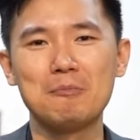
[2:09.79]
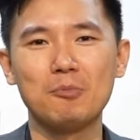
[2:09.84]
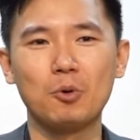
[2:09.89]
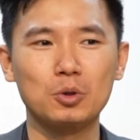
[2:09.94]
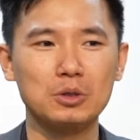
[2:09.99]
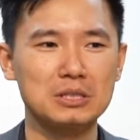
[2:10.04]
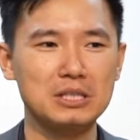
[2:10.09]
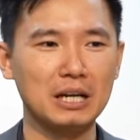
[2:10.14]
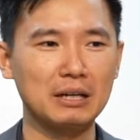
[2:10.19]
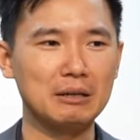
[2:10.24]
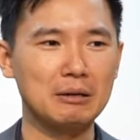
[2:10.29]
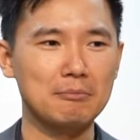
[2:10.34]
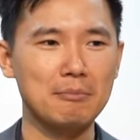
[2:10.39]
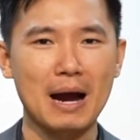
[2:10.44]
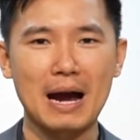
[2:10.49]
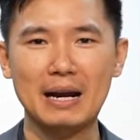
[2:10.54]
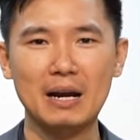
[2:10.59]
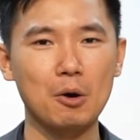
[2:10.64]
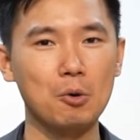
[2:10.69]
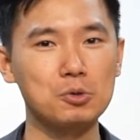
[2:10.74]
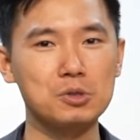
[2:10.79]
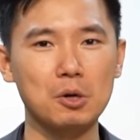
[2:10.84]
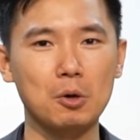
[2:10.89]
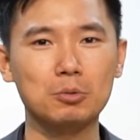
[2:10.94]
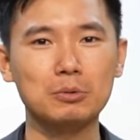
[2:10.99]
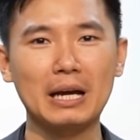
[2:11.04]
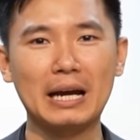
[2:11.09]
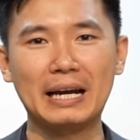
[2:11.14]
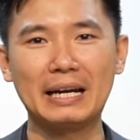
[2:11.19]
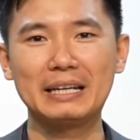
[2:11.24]
một chân ba đầu
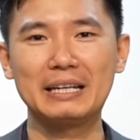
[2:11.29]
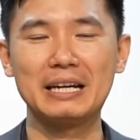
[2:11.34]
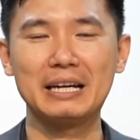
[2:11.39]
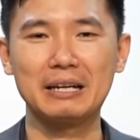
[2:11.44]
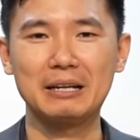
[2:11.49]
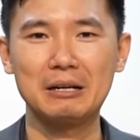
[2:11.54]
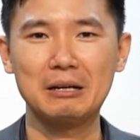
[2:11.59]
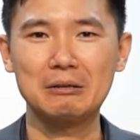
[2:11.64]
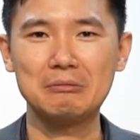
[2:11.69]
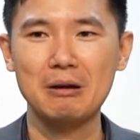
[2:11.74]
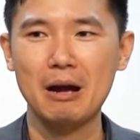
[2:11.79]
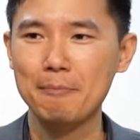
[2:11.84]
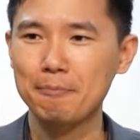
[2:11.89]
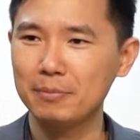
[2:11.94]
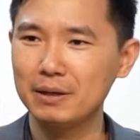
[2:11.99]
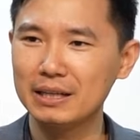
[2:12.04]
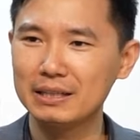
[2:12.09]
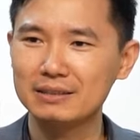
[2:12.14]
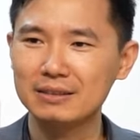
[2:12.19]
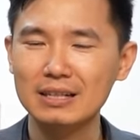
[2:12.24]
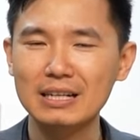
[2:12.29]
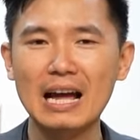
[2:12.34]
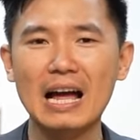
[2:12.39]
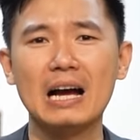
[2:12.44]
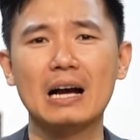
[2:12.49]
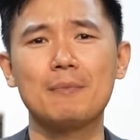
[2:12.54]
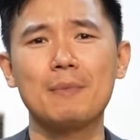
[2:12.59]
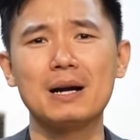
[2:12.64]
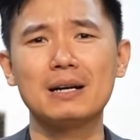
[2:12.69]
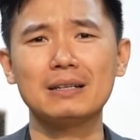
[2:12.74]
sáu tay để up lên tất
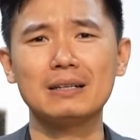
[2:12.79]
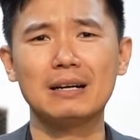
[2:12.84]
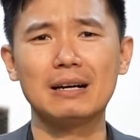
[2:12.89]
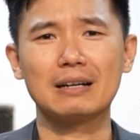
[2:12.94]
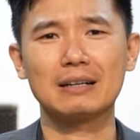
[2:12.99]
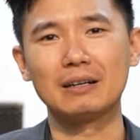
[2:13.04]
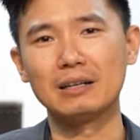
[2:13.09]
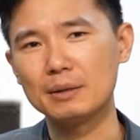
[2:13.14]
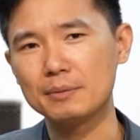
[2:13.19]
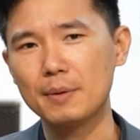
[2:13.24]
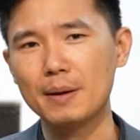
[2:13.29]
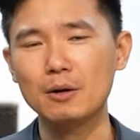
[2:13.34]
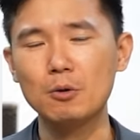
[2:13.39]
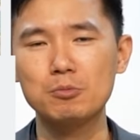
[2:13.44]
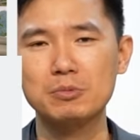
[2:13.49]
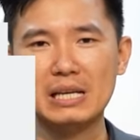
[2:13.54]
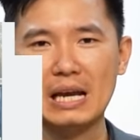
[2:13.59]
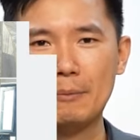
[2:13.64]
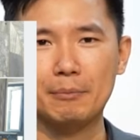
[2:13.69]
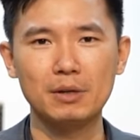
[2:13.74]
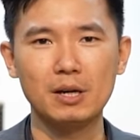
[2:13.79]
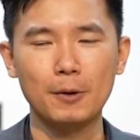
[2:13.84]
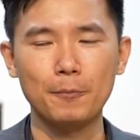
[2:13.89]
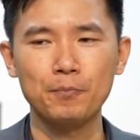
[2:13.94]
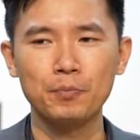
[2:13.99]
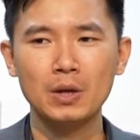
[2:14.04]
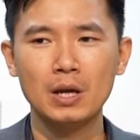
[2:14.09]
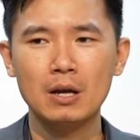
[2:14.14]
cả các bác clip các bác cùng xem được.